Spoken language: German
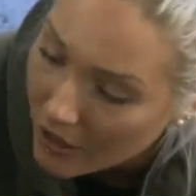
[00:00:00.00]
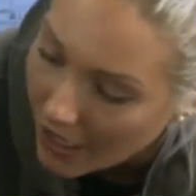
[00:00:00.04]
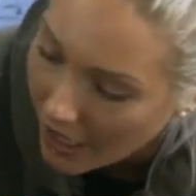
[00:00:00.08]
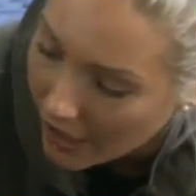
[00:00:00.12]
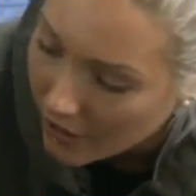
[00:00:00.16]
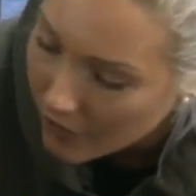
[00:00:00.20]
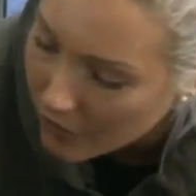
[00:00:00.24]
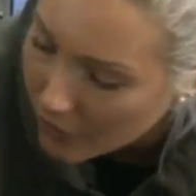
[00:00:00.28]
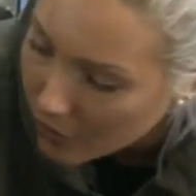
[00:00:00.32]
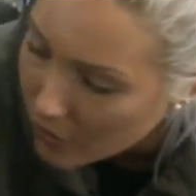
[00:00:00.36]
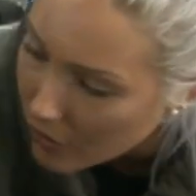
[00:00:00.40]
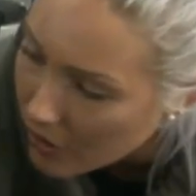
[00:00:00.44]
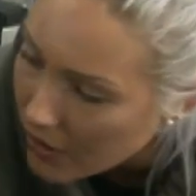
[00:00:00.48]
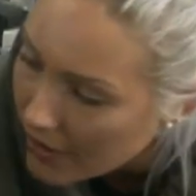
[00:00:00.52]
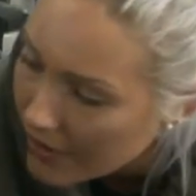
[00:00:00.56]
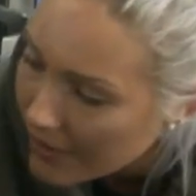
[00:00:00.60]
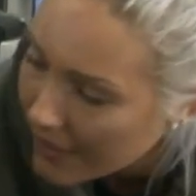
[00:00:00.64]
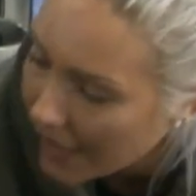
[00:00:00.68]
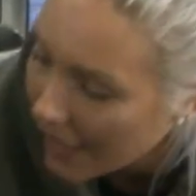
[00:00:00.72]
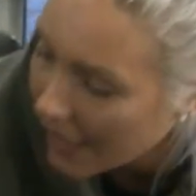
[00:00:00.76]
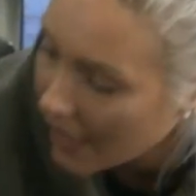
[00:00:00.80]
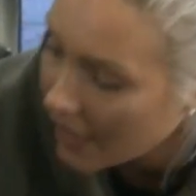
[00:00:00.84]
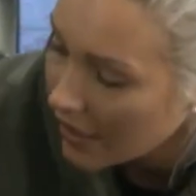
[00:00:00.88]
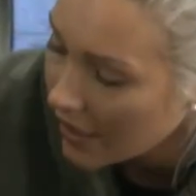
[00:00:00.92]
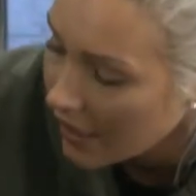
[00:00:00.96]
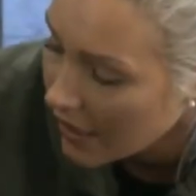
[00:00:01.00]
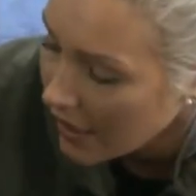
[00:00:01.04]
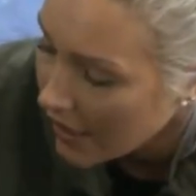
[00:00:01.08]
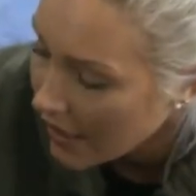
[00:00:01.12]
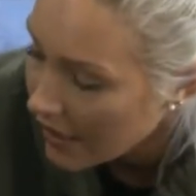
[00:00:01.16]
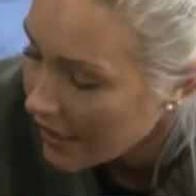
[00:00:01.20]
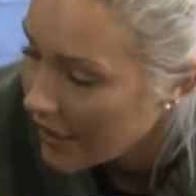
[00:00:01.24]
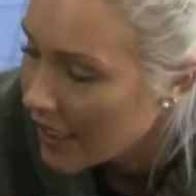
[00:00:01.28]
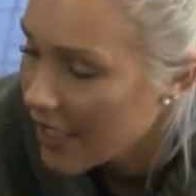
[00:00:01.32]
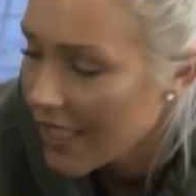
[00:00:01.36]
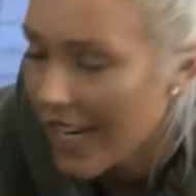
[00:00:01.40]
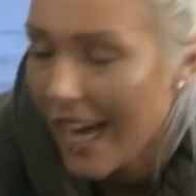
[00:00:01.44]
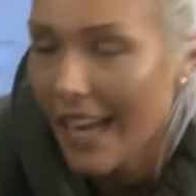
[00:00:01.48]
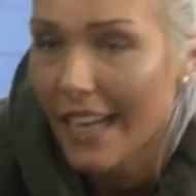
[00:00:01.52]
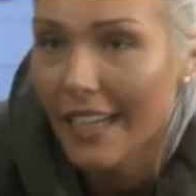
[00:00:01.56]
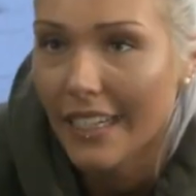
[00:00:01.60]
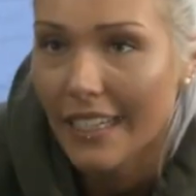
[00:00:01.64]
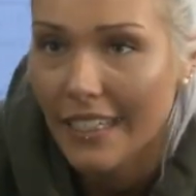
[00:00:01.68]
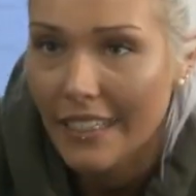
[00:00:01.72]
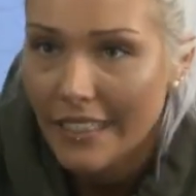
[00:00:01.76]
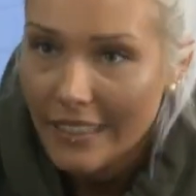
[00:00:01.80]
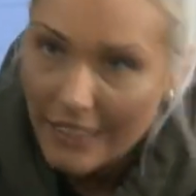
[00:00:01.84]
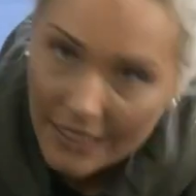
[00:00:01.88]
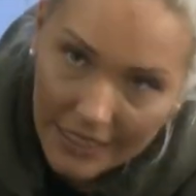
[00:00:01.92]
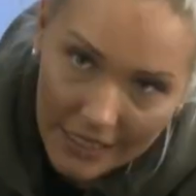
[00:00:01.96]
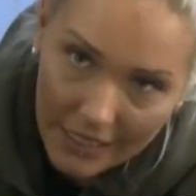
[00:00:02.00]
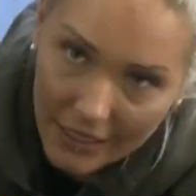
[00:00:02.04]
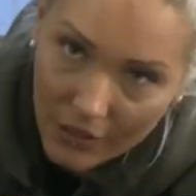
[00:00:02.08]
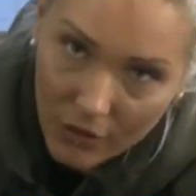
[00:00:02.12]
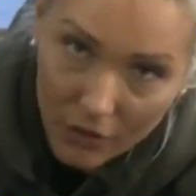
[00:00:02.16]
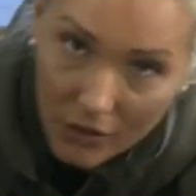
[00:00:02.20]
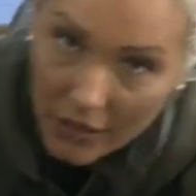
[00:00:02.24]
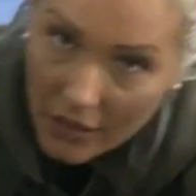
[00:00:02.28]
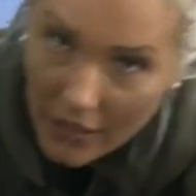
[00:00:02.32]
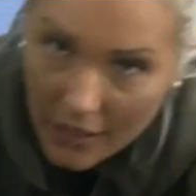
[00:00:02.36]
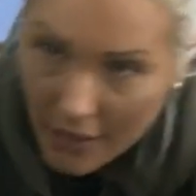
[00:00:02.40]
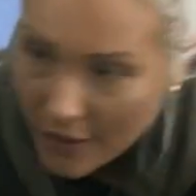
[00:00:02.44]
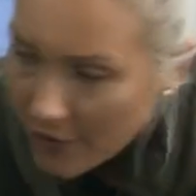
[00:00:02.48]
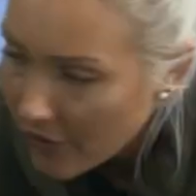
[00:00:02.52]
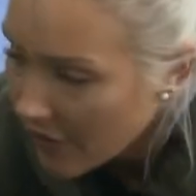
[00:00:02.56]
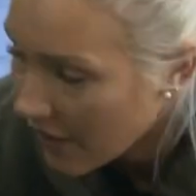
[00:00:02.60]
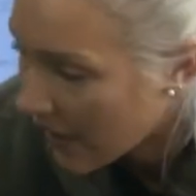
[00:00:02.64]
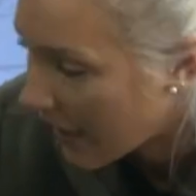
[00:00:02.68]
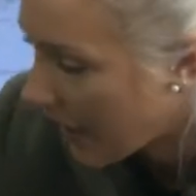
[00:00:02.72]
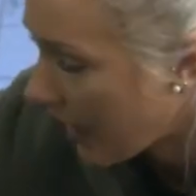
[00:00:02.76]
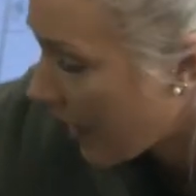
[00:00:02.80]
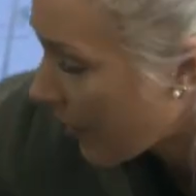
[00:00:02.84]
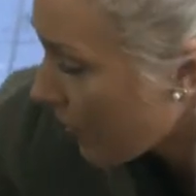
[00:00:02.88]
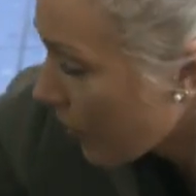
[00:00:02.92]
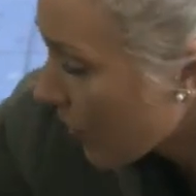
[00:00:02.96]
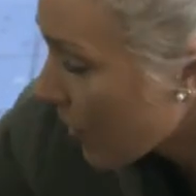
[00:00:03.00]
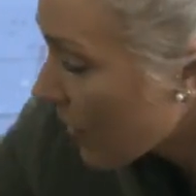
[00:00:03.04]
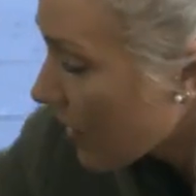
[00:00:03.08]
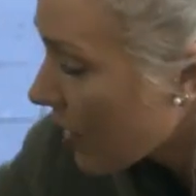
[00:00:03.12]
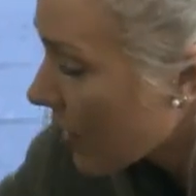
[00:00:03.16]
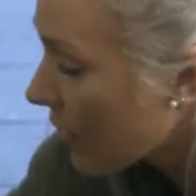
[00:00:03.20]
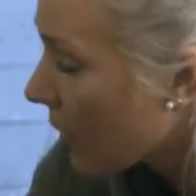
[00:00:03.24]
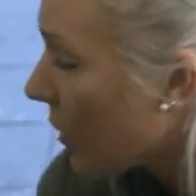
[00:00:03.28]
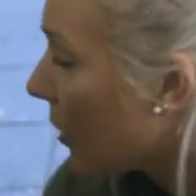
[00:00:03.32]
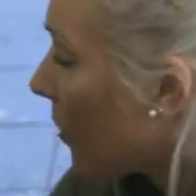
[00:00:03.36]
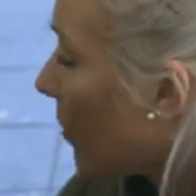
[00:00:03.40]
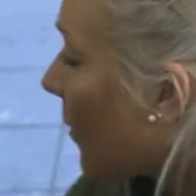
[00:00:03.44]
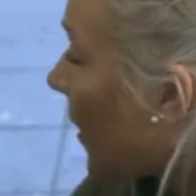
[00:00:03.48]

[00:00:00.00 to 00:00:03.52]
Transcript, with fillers: in Anführungszeichen nicht alle Tricks und Kniffe kennen, musste ich die